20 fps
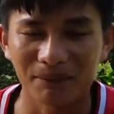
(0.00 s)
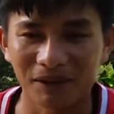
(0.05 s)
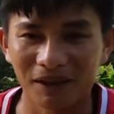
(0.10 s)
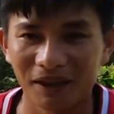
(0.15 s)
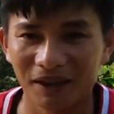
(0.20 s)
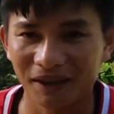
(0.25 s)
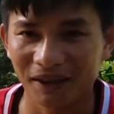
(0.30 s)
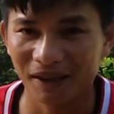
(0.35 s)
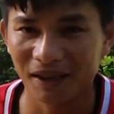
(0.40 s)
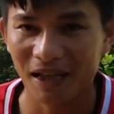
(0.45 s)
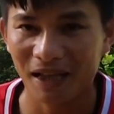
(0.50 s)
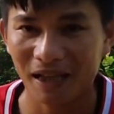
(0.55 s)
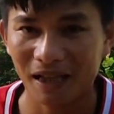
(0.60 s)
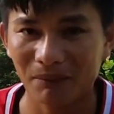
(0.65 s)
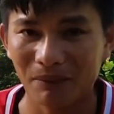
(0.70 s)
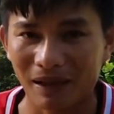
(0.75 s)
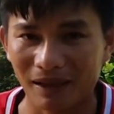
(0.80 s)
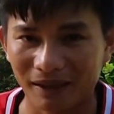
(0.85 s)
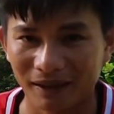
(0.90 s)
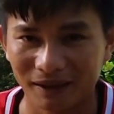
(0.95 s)
tạm thời thì
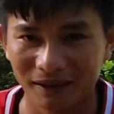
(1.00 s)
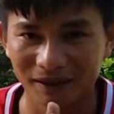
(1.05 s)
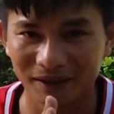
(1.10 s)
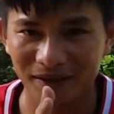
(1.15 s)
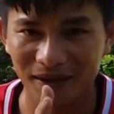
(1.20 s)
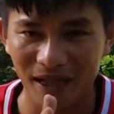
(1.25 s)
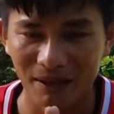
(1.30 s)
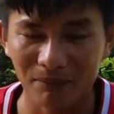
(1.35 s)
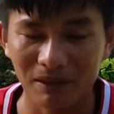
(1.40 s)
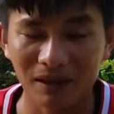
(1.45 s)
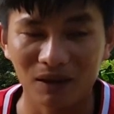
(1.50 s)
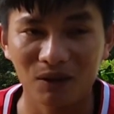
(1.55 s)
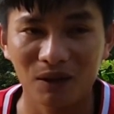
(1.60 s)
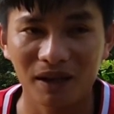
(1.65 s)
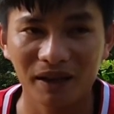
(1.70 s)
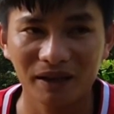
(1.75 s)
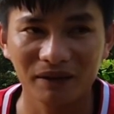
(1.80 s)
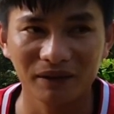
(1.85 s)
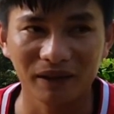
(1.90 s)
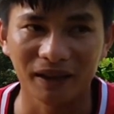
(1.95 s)
đây các bạn cứ xem
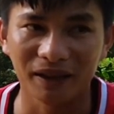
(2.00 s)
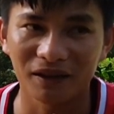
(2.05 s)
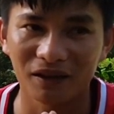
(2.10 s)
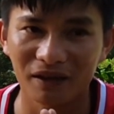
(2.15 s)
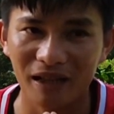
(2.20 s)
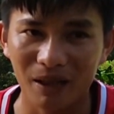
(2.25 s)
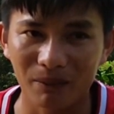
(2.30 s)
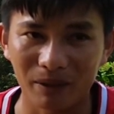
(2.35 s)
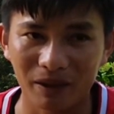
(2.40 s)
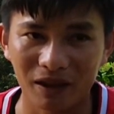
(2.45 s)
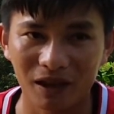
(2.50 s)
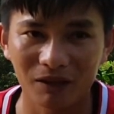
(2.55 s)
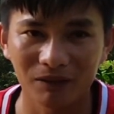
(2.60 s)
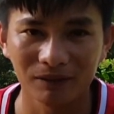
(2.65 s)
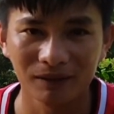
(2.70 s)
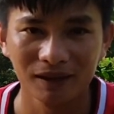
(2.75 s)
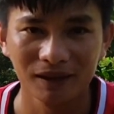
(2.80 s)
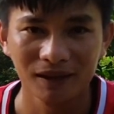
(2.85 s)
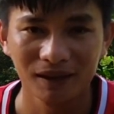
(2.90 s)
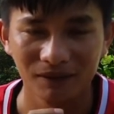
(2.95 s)
mặt hoa như vậy có đẹp
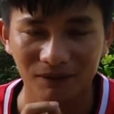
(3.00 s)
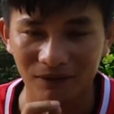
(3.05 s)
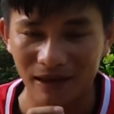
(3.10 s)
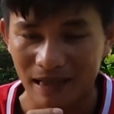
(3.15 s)
hay không